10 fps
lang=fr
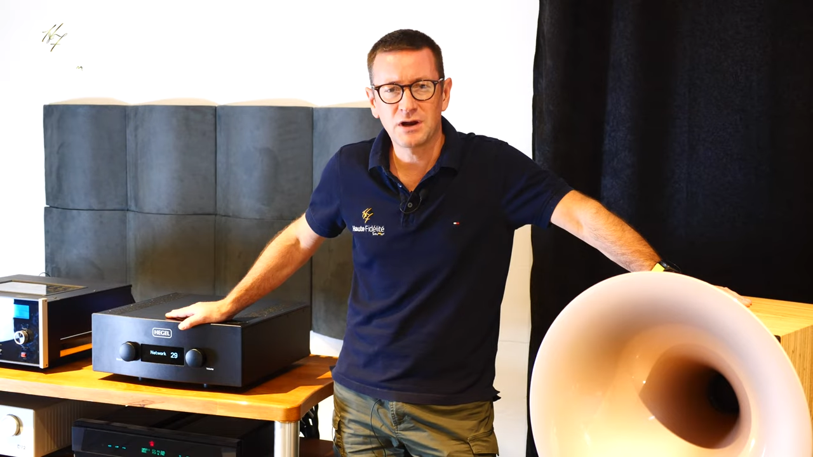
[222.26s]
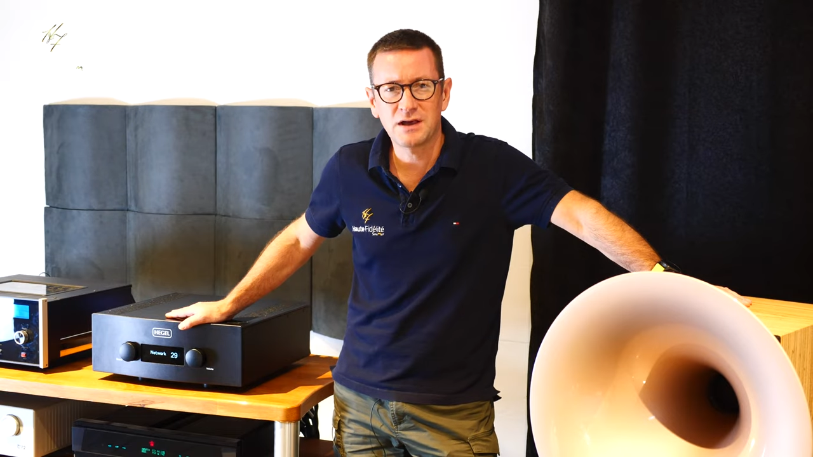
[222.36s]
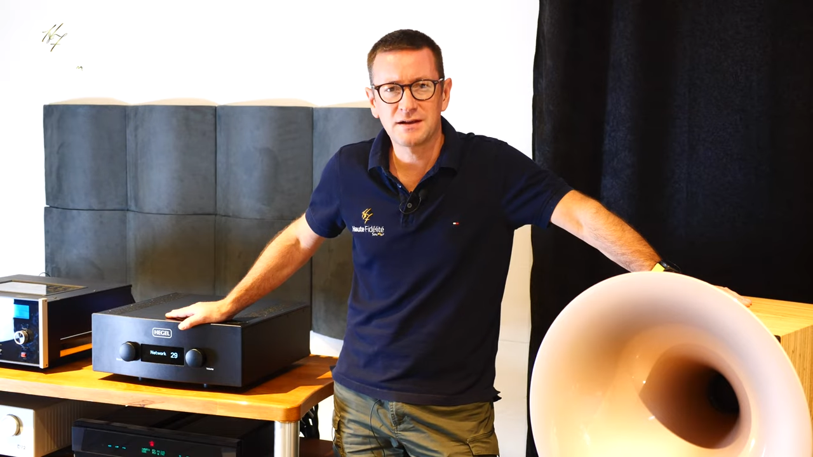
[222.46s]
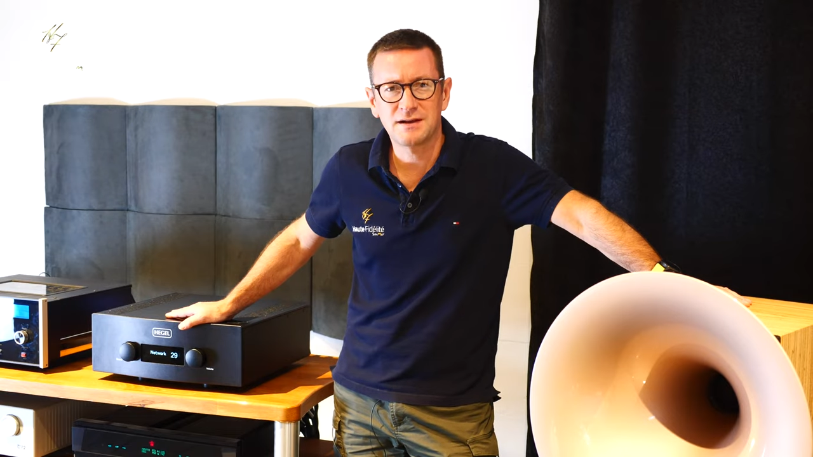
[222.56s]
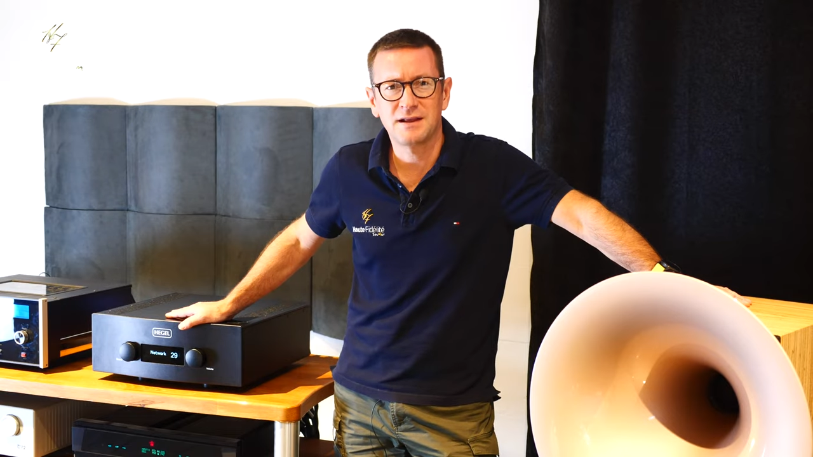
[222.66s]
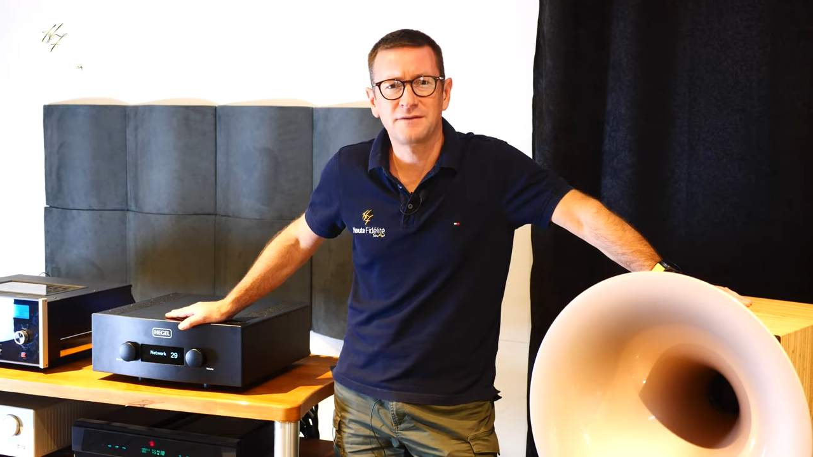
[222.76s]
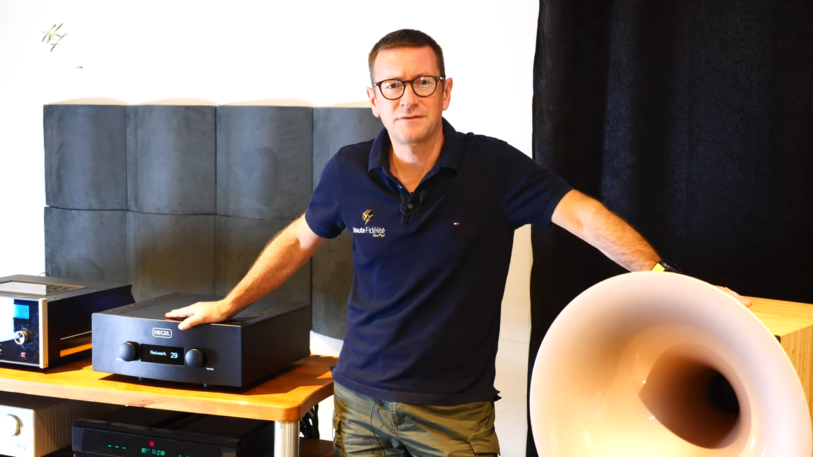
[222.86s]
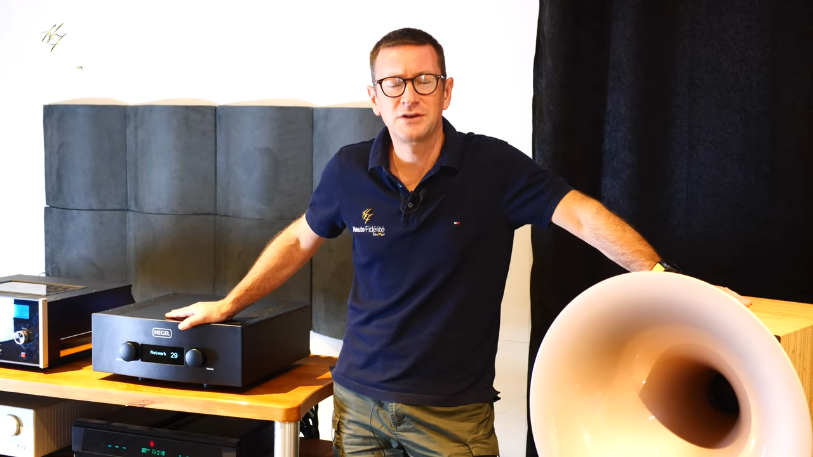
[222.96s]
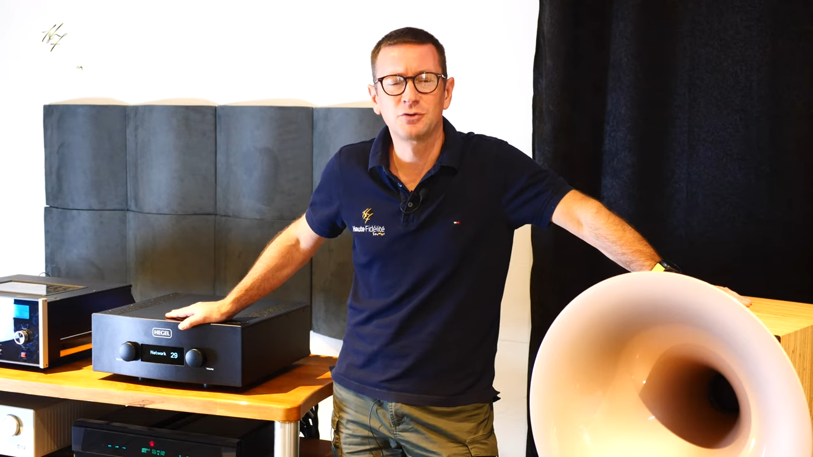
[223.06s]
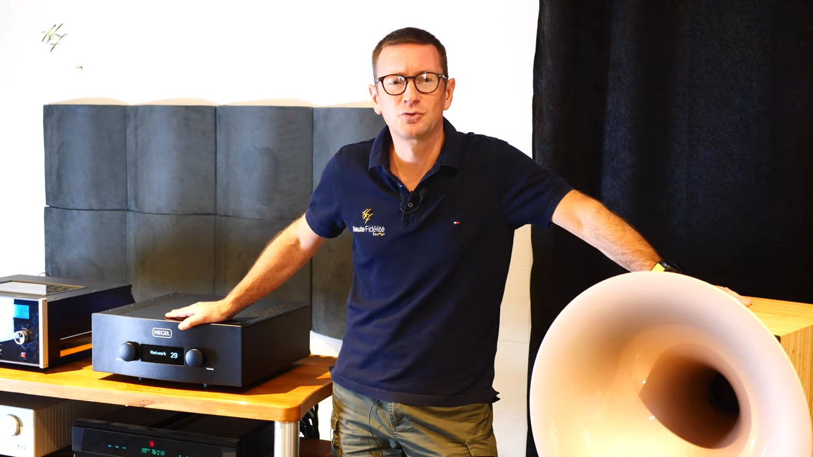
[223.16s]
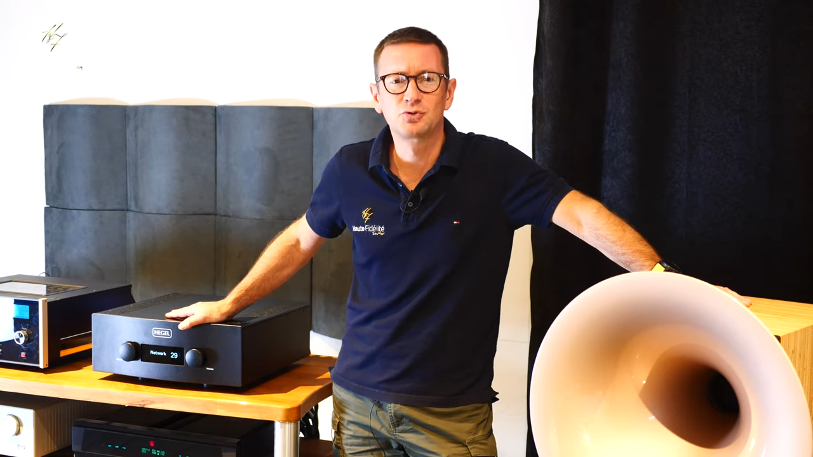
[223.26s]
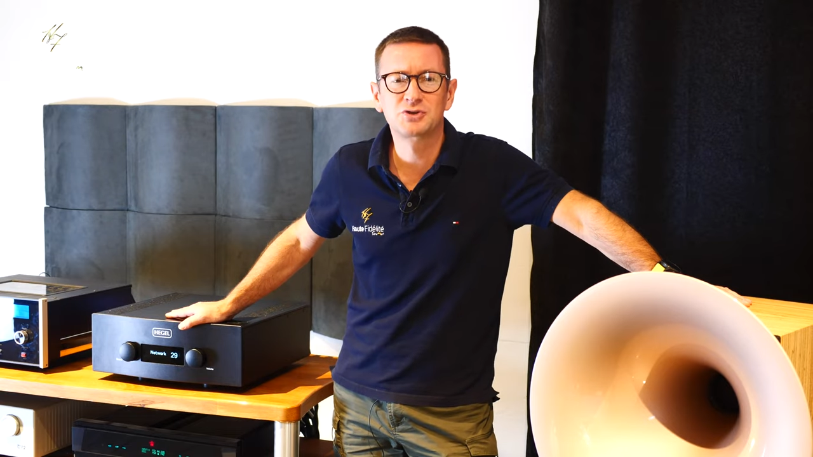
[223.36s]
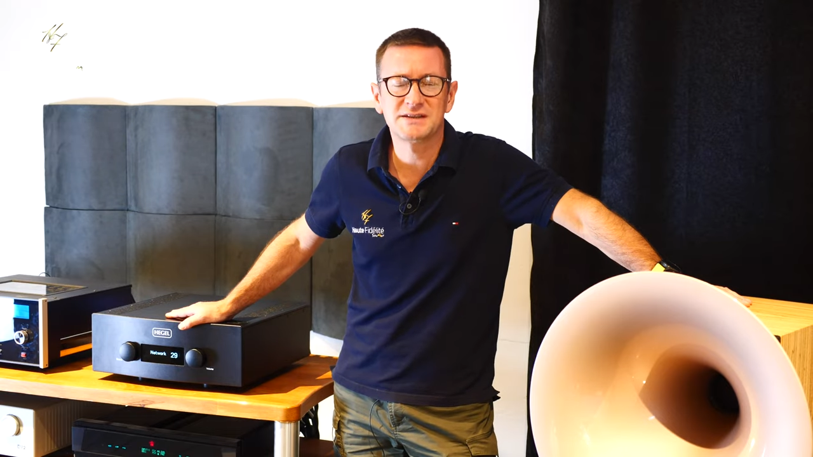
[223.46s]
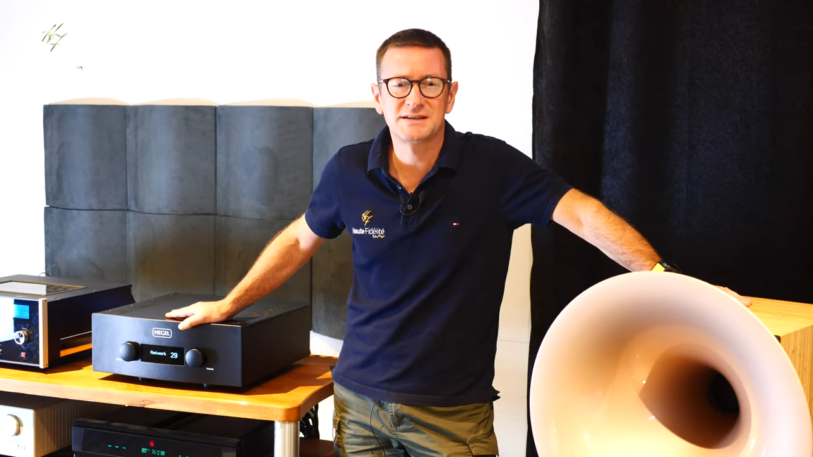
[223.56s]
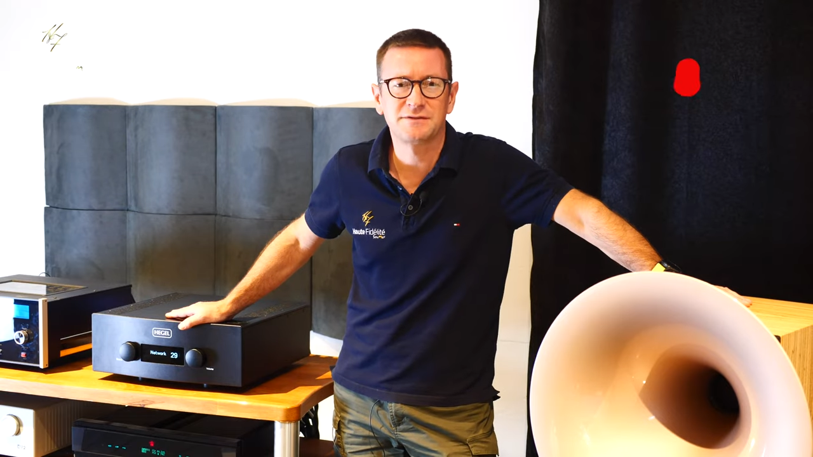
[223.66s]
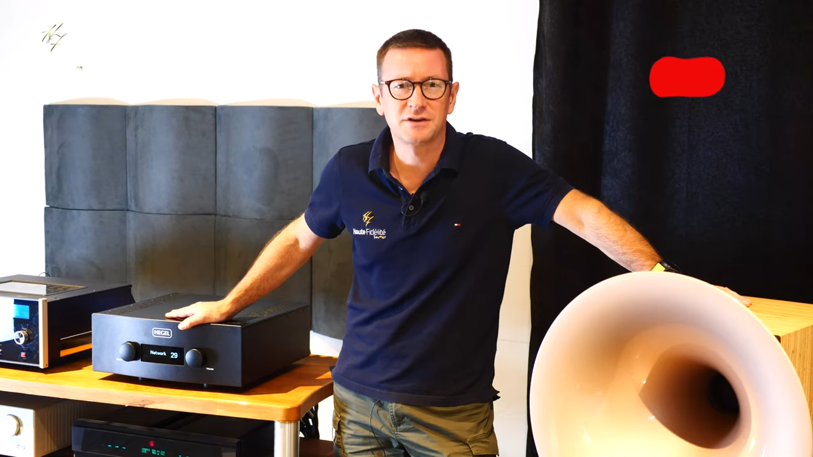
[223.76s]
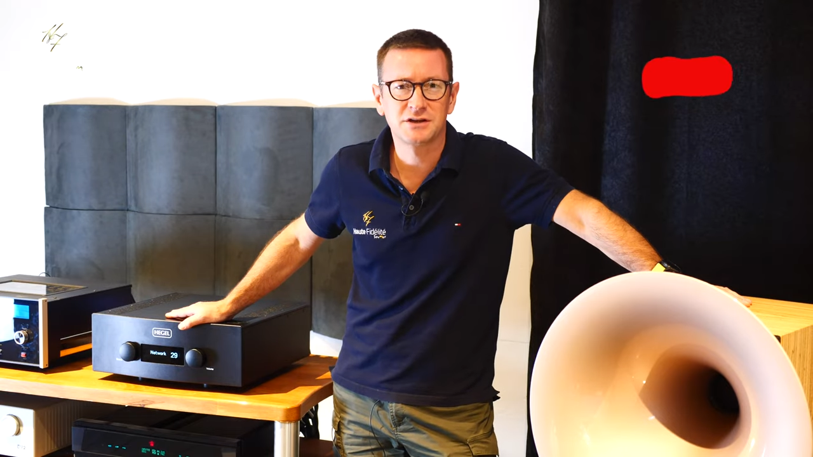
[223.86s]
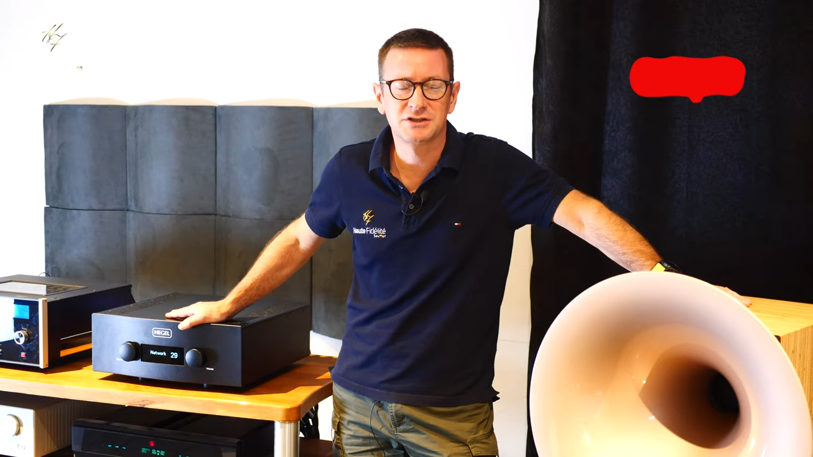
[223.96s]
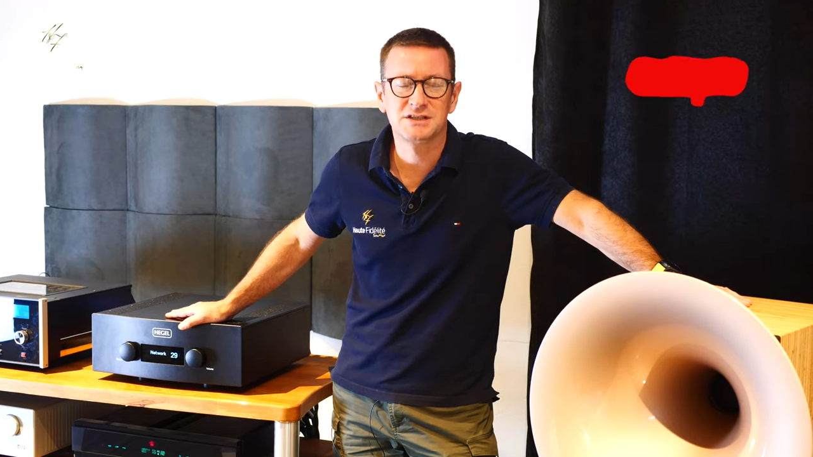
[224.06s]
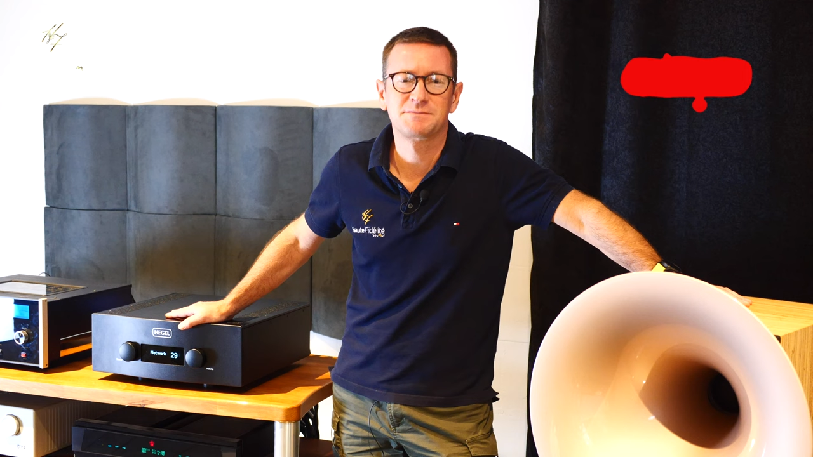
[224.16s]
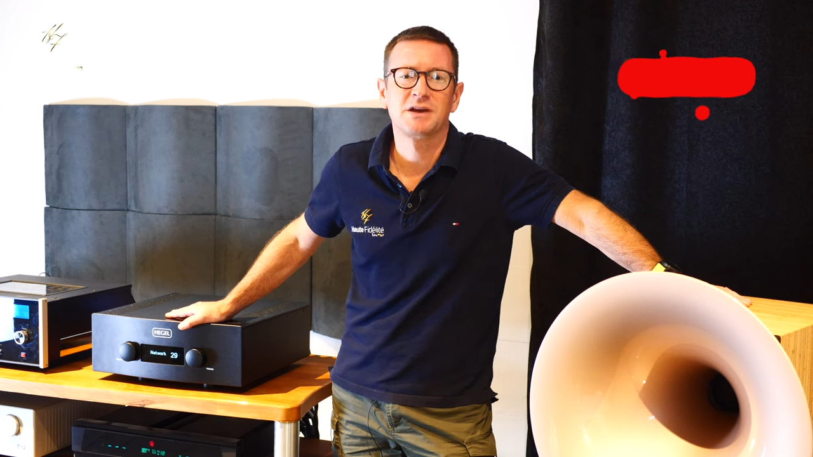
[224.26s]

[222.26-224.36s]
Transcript: voilà, la vidéo touche à sa fin,